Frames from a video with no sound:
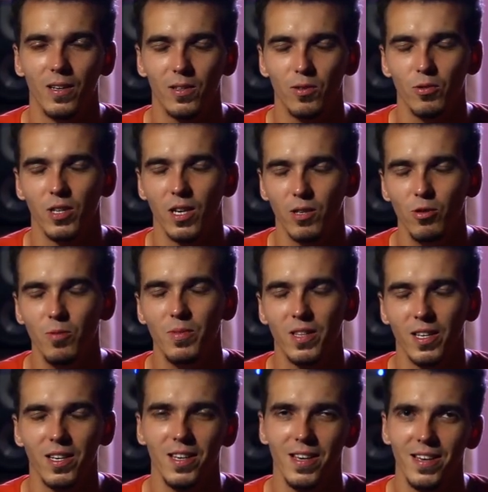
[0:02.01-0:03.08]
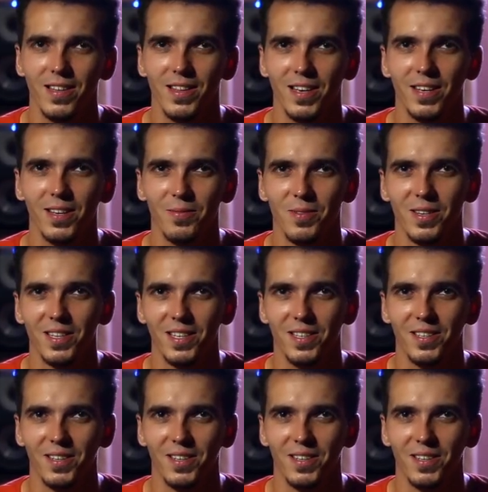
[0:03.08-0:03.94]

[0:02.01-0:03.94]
слушай, а кто мы такие и нахер мы это